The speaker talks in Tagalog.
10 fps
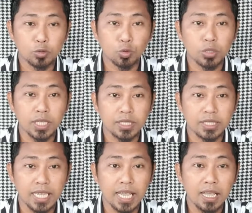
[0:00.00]
inutusan
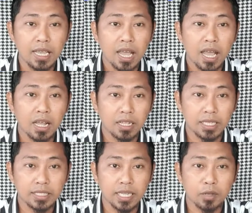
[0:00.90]
siya ang
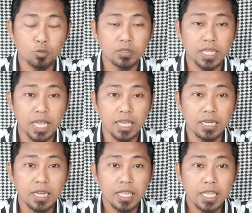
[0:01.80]
kisa na kung
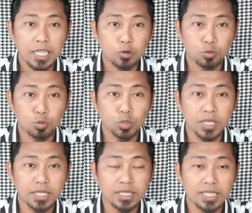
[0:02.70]
saan
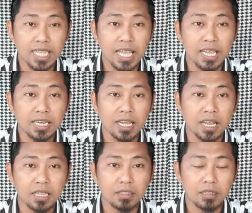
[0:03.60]
inutusan siya
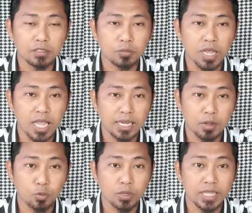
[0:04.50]
ng Allah
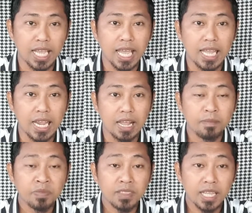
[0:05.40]
subhanahu wa ta'ala
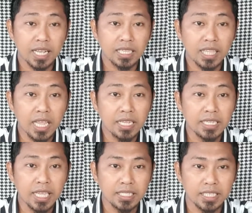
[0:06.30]
na
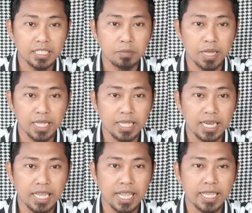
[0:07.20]
katayin niya si
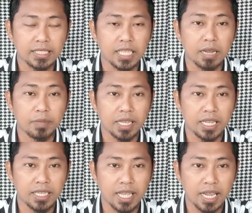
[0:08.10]
Ismail alayhi salam na
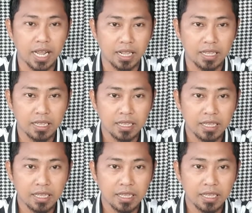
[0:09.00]
kanyang anak.